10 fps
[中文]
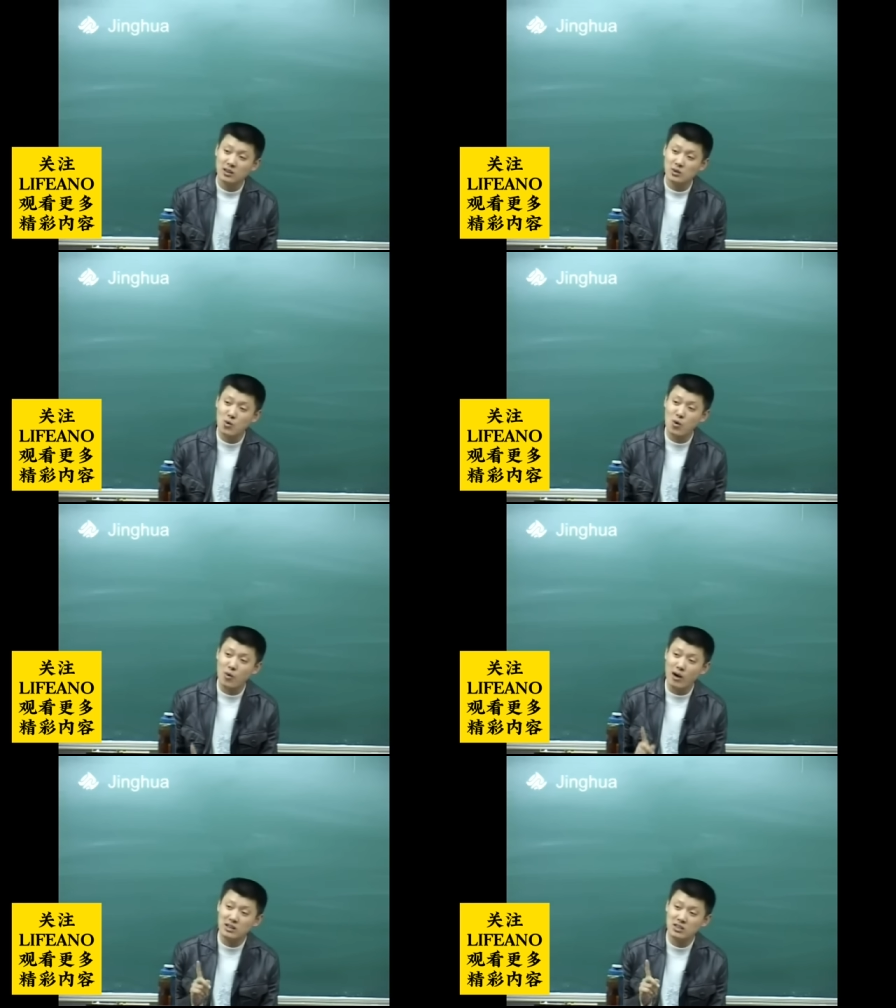如
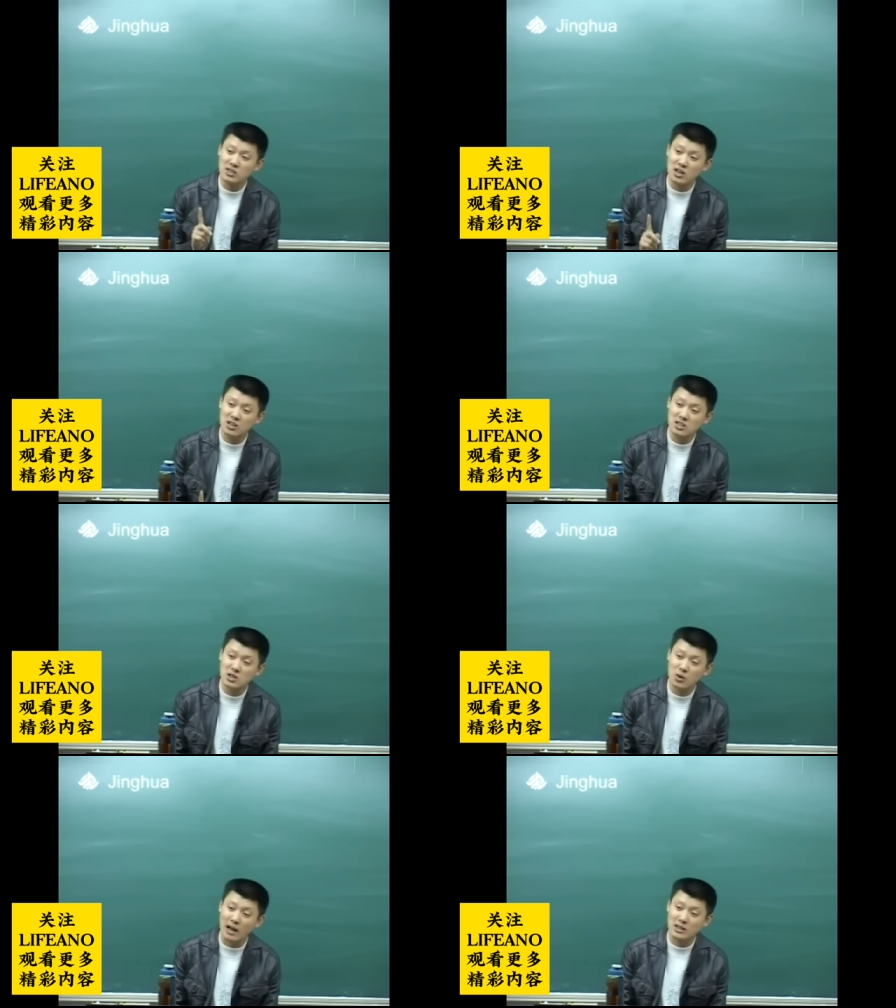果完成城
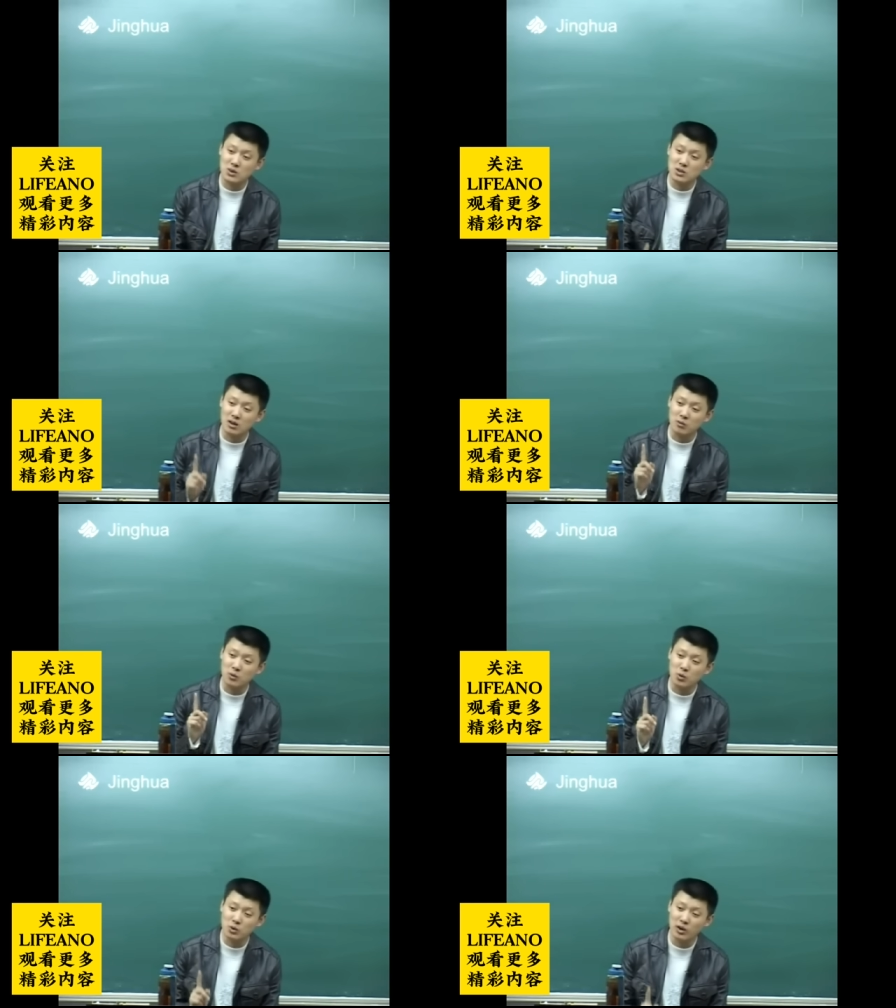市化，就是
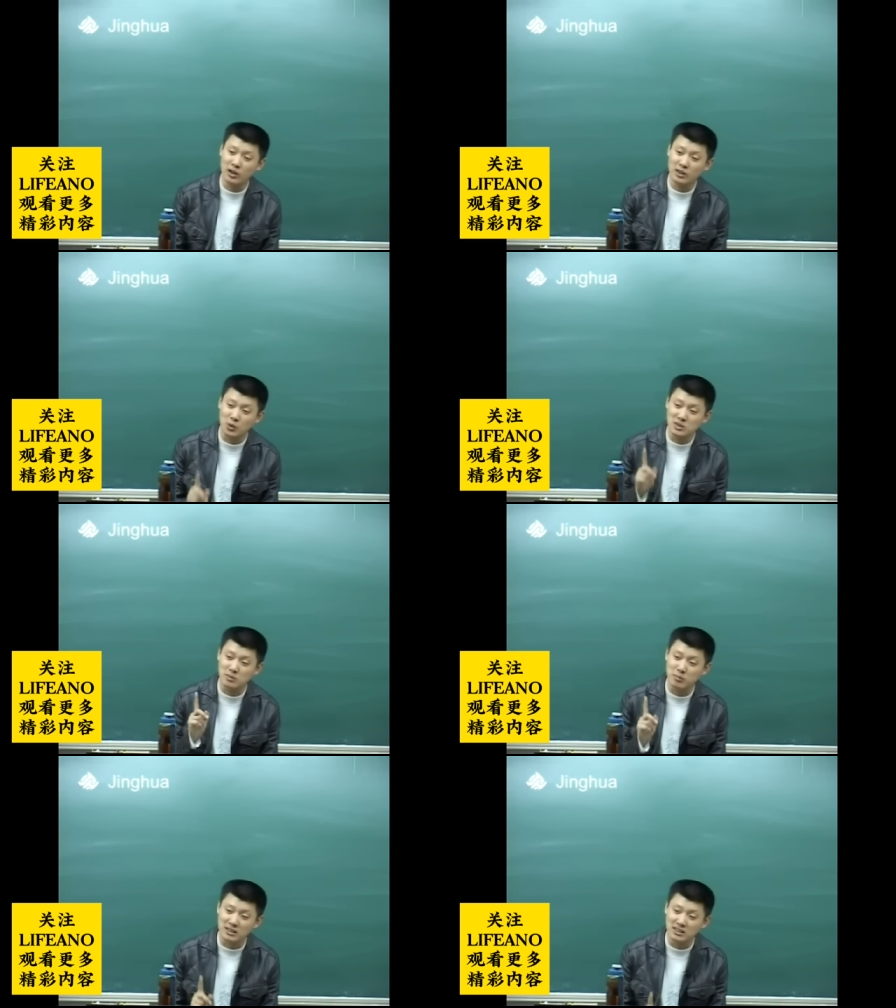农村人都
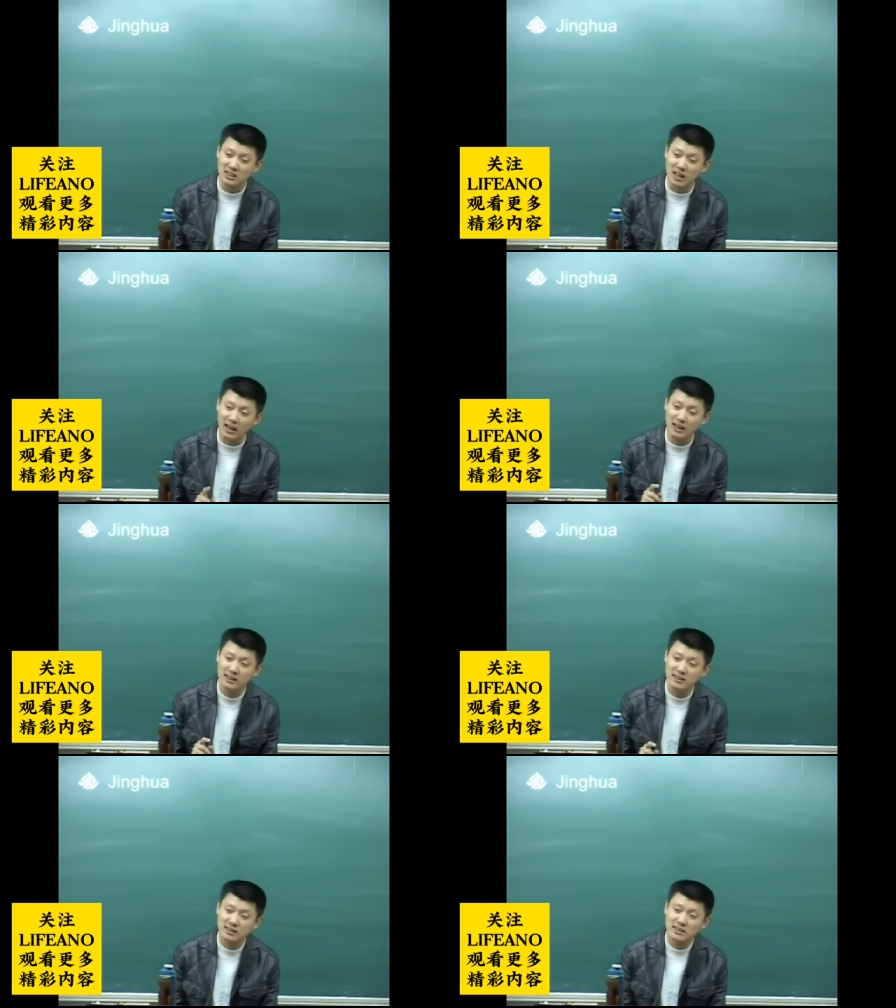进北京来，
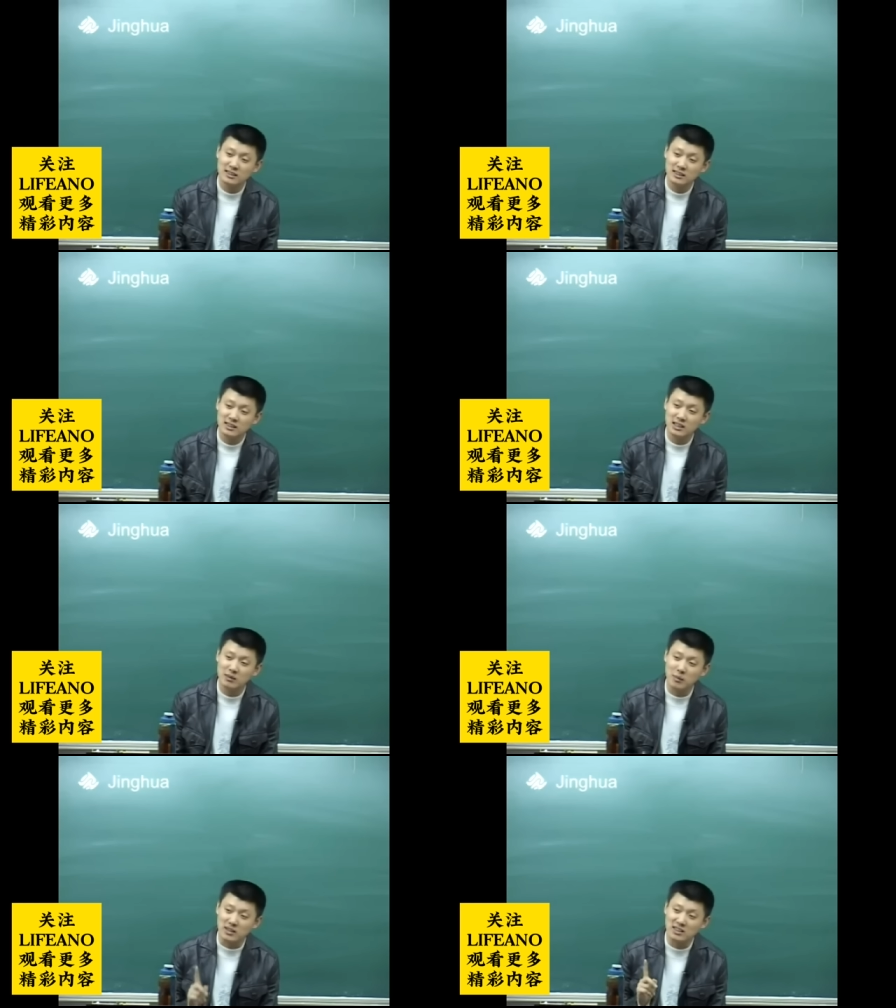
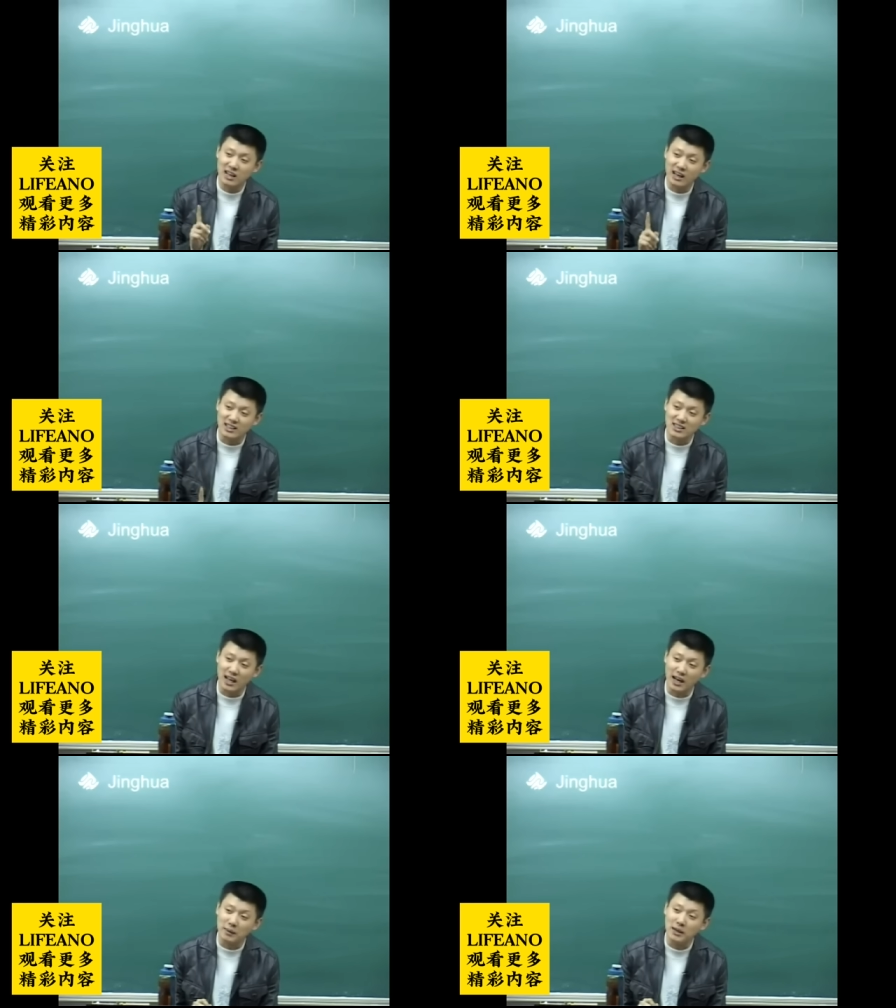那么北京还能
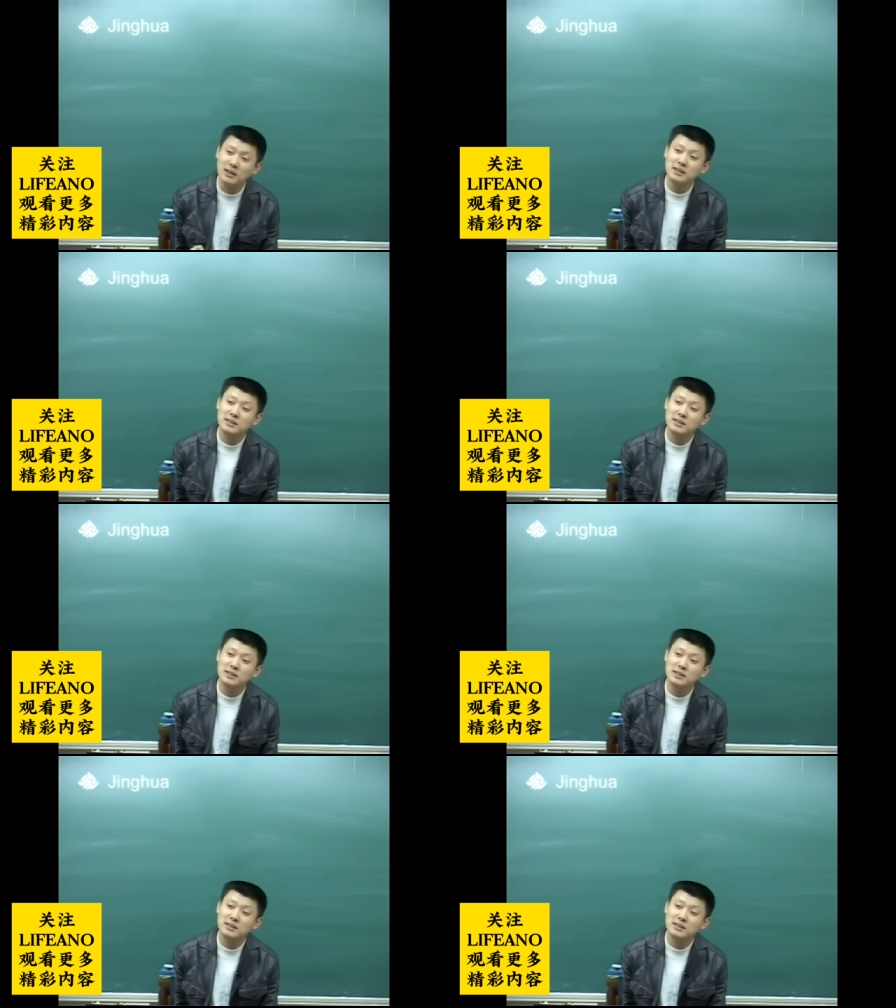待吗？